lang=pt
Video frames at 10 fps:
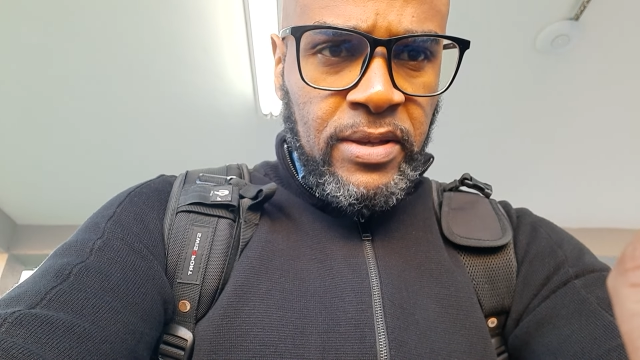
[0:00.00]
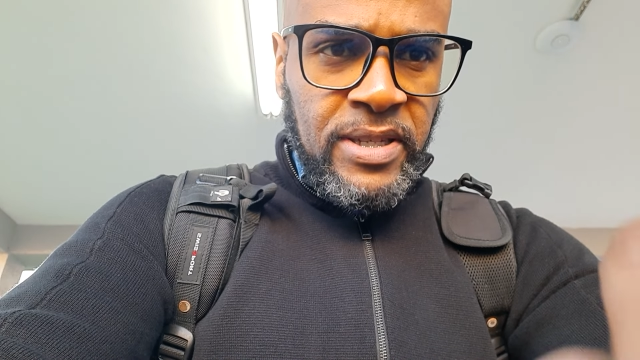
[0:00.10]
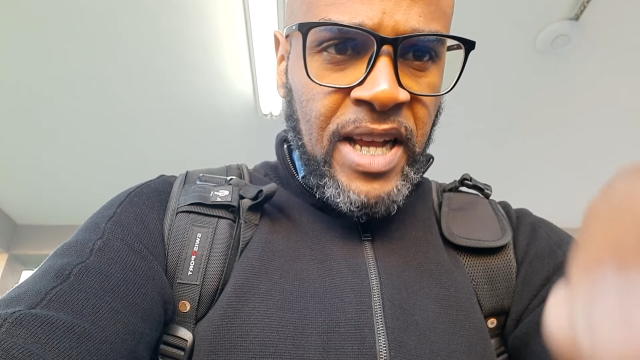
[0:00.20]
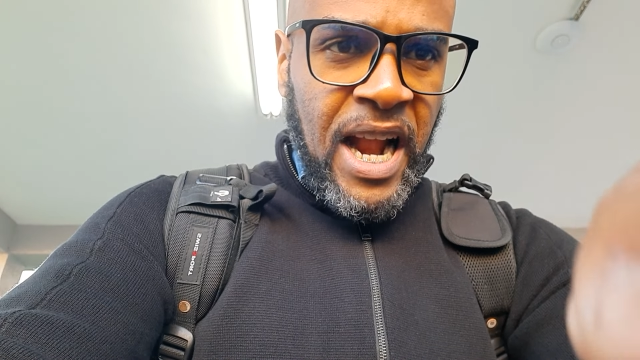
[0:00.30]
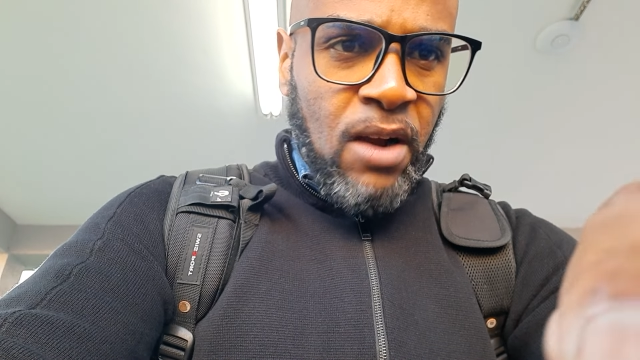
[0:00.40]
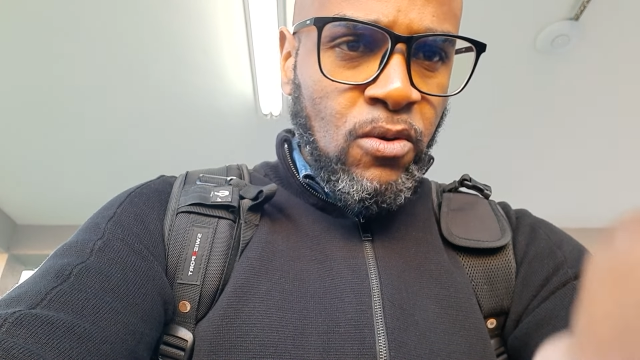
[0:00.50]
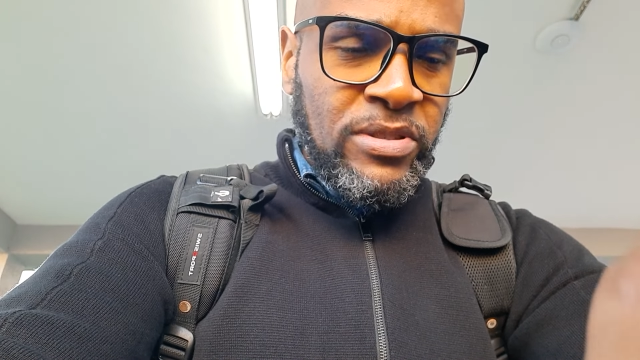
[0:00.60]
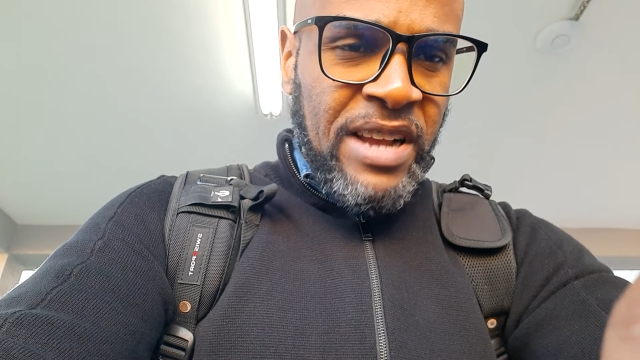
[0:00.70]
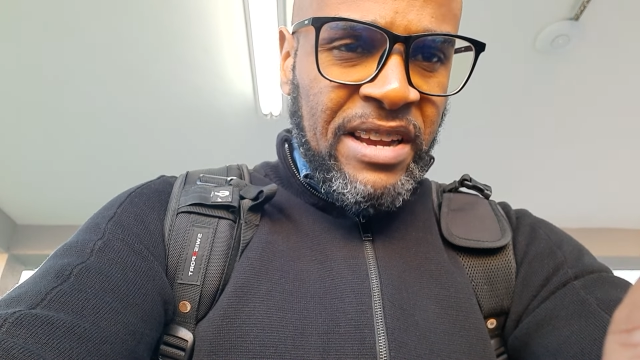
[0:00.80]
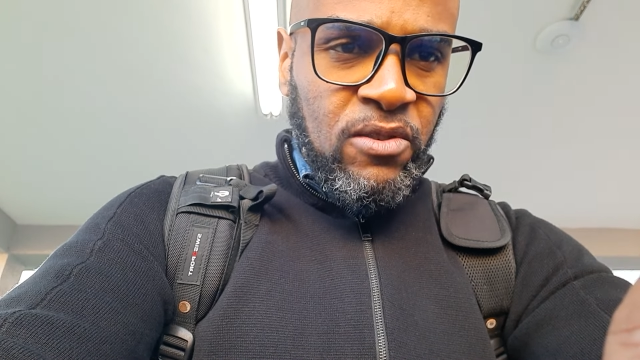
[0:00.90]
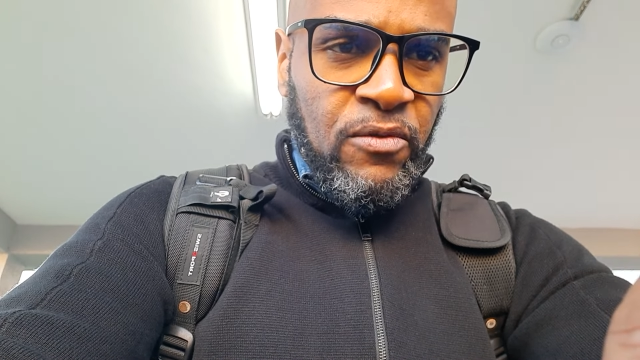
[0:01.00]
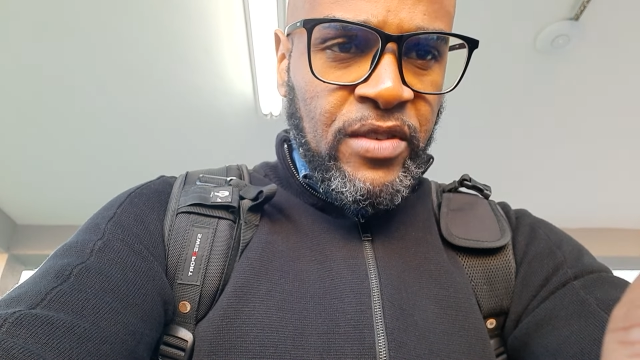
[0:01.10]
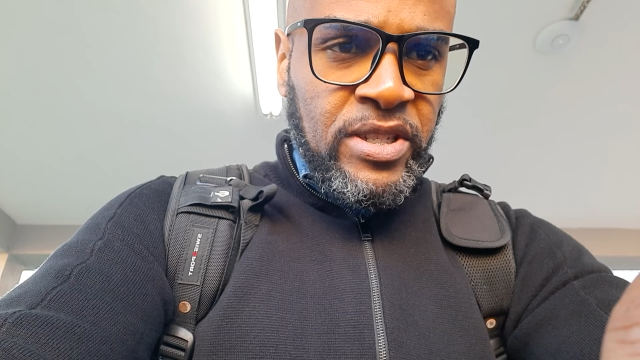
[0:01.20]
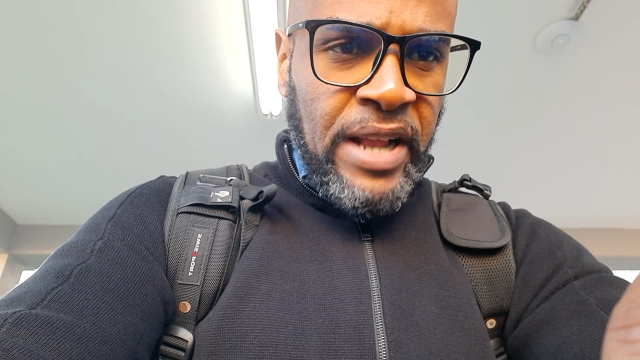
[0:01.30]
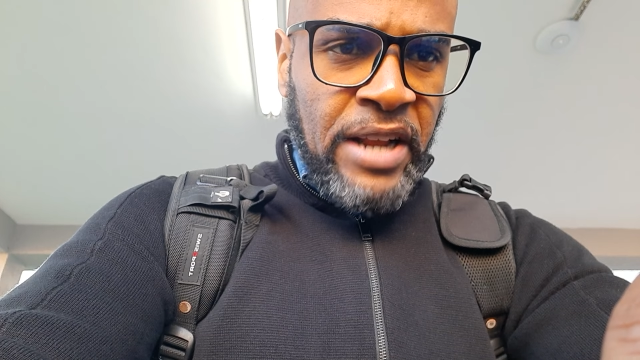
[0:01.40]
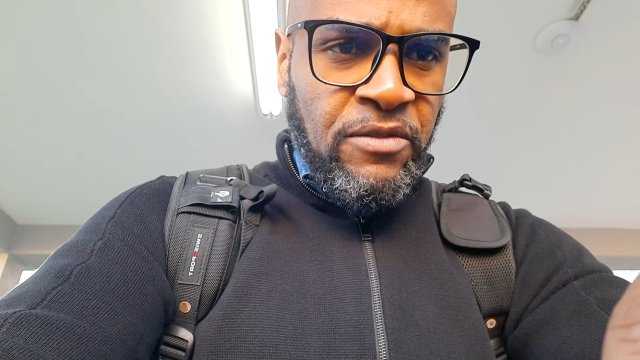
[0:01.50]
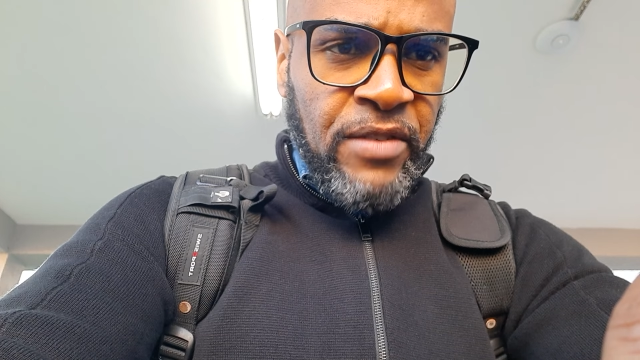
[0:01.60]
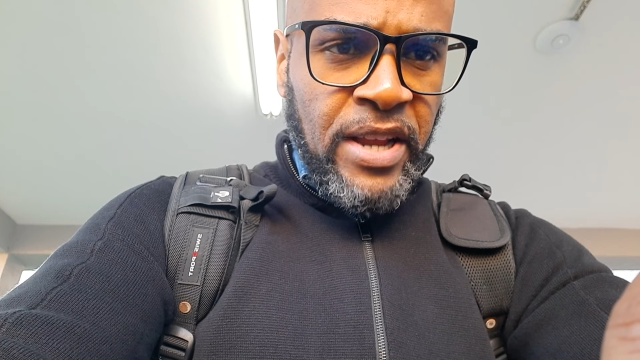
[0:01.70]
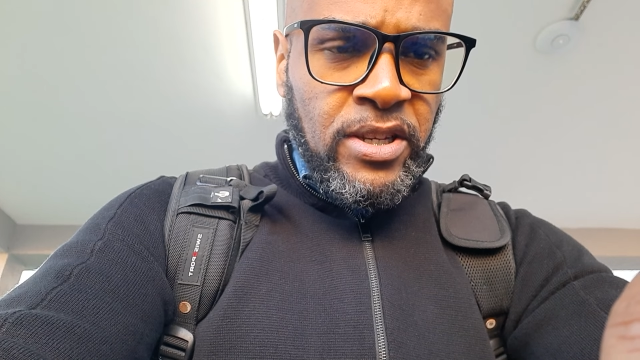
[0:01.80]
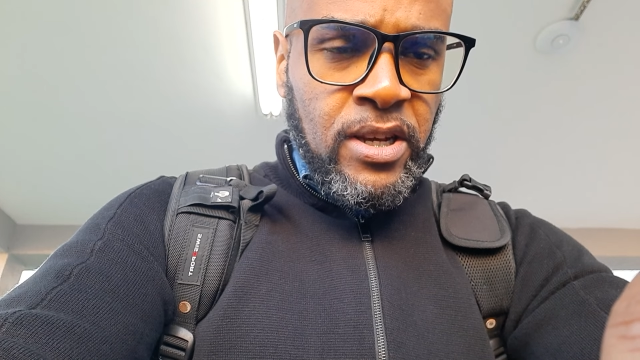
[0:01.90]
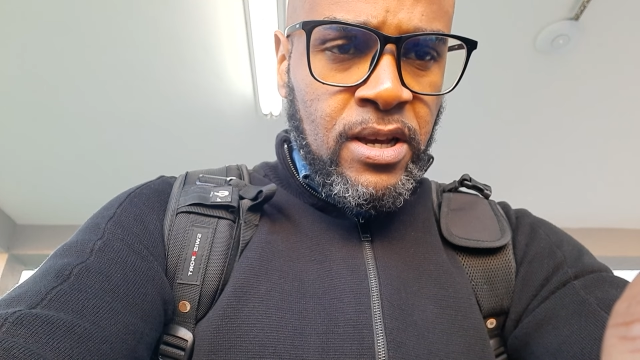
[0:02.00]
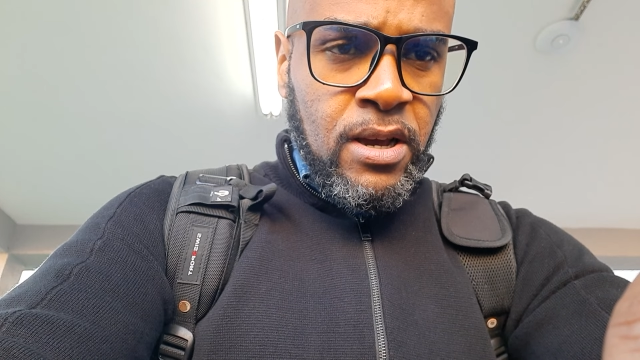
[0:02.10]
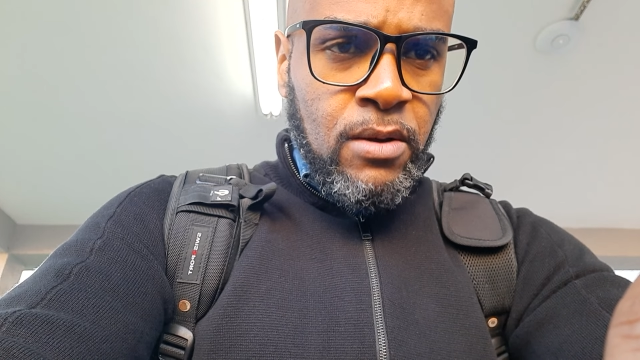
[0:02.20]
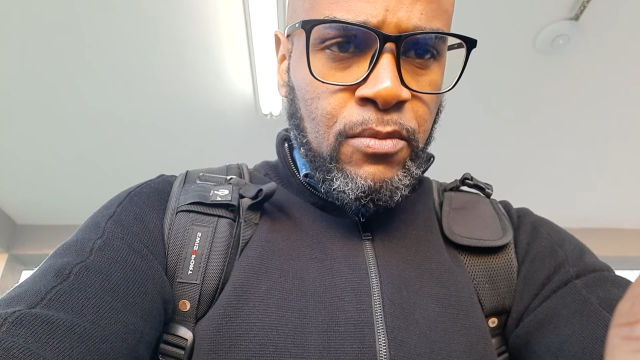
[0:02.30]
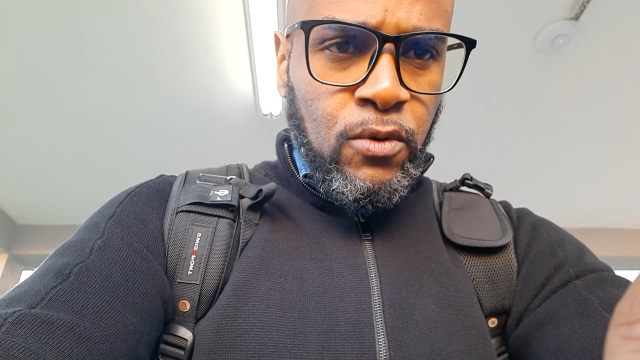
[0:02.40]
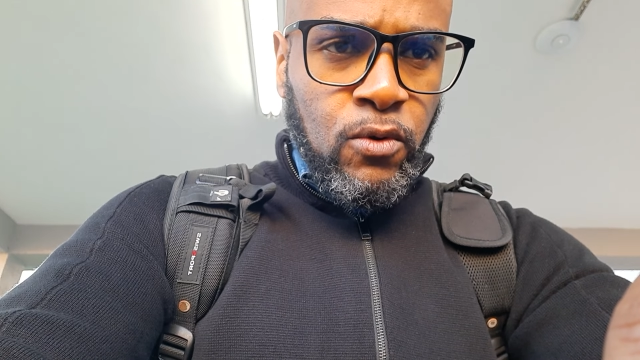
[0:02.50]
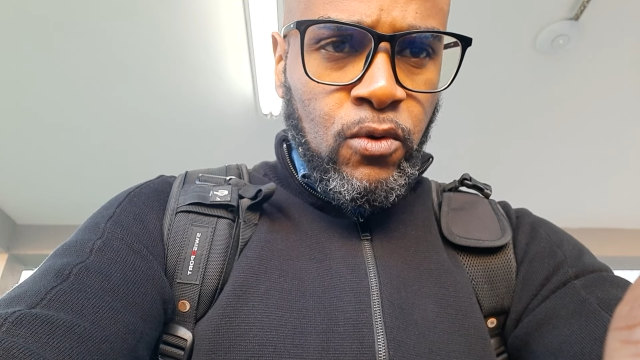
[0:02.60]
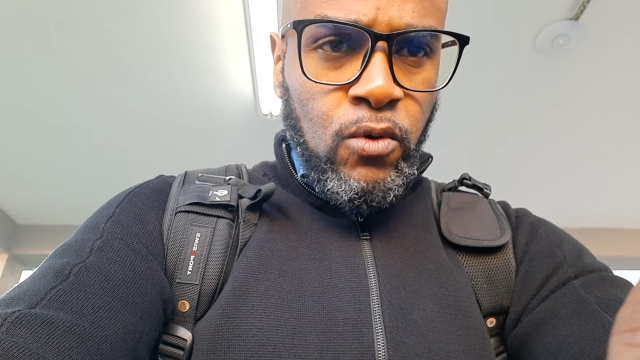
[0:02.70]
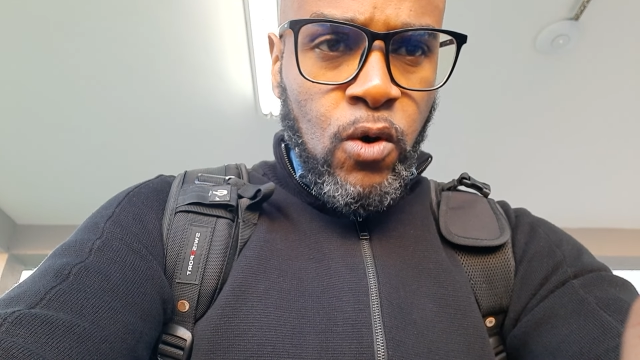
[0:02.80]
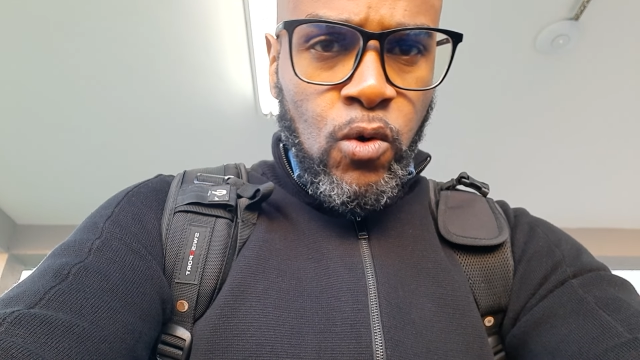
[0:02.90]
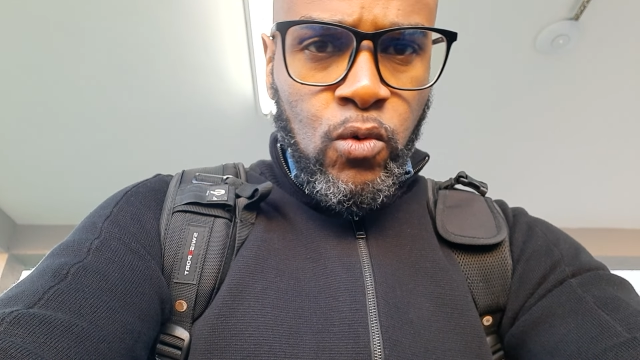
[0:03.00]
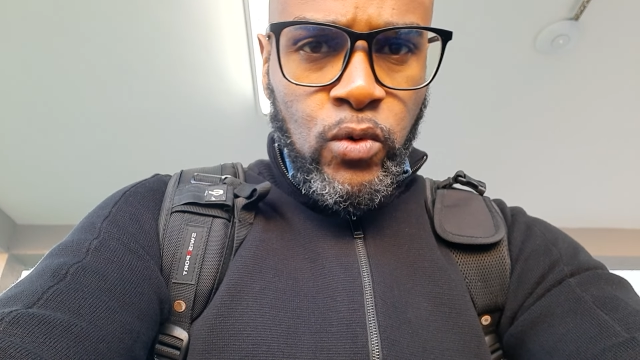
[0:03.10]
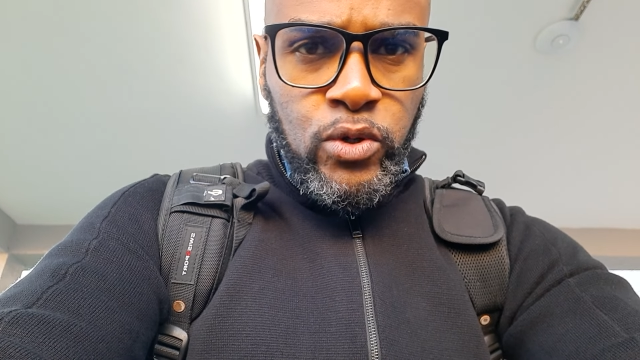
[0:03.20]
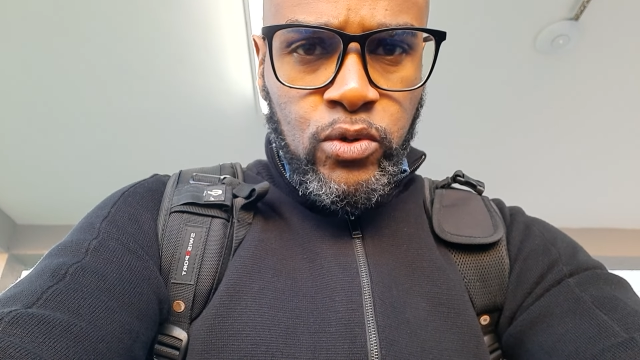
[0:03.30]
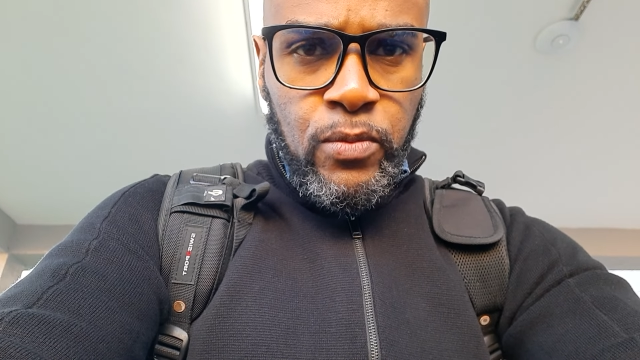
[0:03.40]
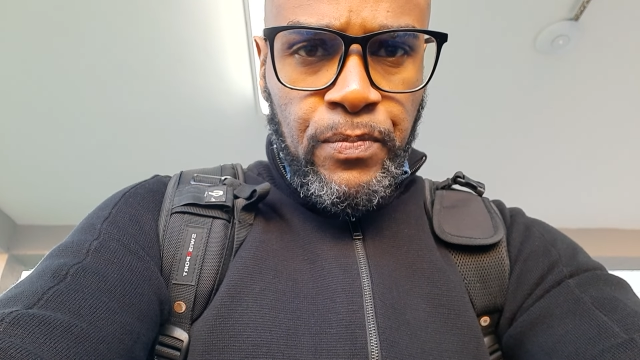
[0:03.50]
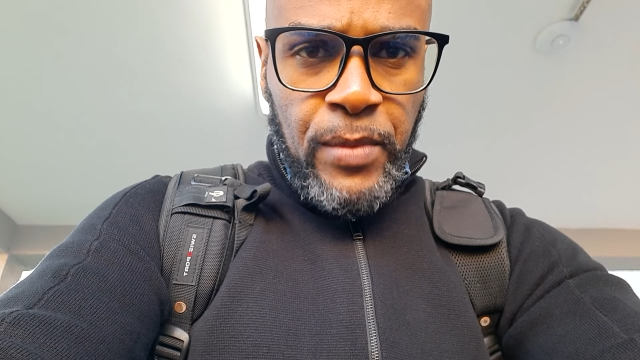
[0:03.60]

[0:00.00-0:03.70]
Será a COSAC UF que estará de frente do concurso.